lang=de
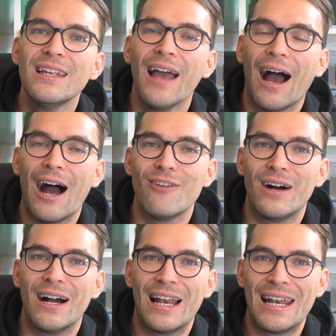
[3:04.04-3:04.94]
die
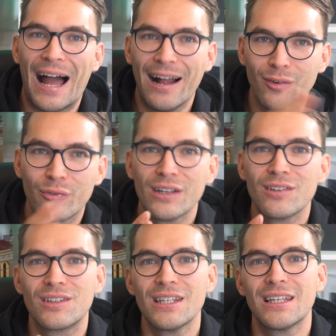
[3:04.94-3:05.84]
aber
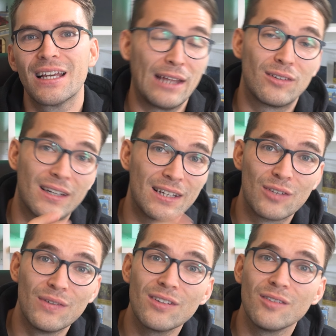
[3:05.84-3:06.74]
langfristig entweder
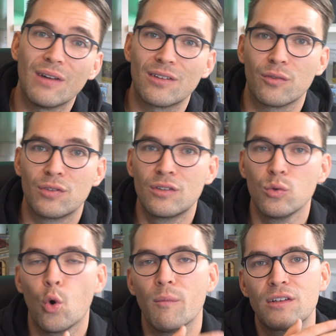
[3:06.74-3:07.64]
nicht wissen, was auf sie
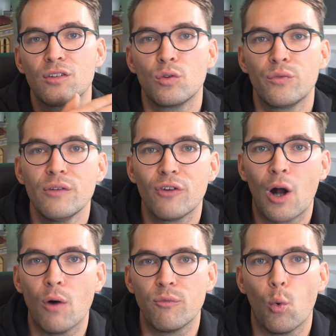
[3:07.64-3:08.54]
zukommt, wenn sie zu viel
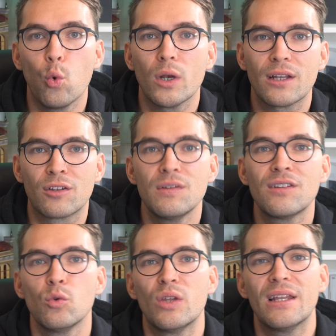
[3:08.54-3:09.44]
verkaufen, oder das
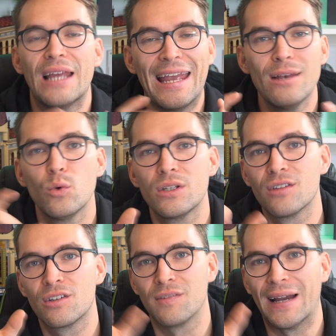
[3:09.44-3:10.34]
Wissen eh nur
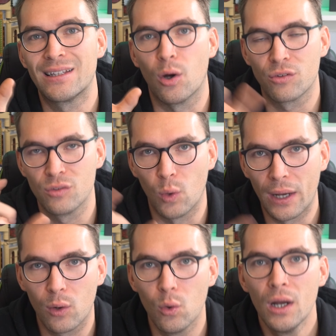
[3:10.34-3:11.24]
diese 2000
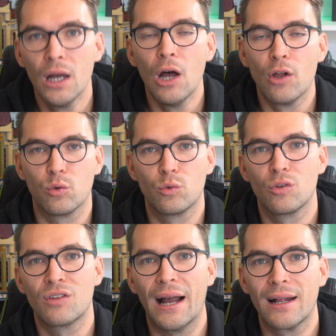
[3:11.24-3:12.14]
Euro
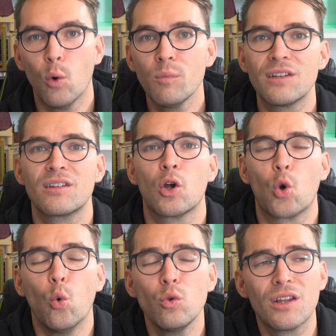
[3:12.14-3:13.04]
sozusagen umsetzen können.
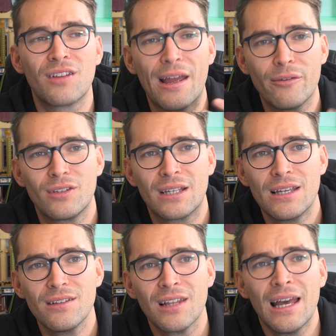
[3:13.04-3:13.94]
Und das Heftige
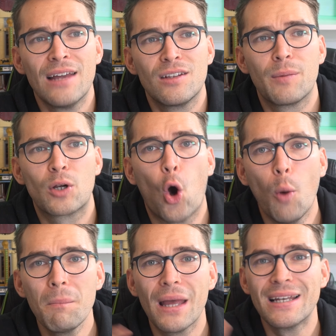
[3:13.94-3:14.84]
ist, sie
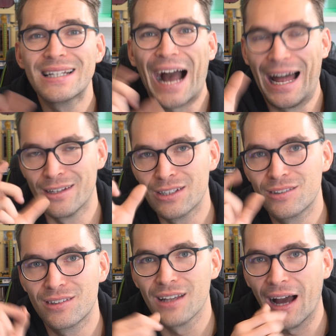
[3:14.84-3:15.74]
bekommen ja gar
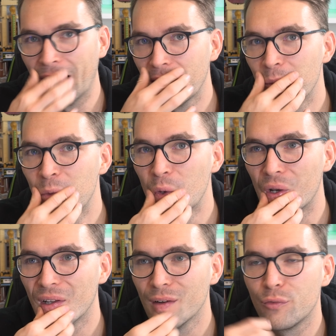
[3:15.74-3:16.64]
nichts an
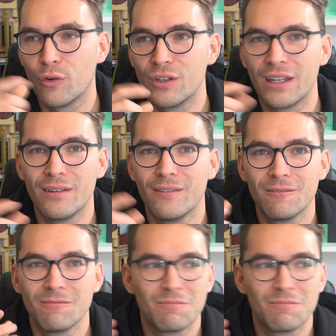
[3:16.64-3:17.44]
Gebühren von den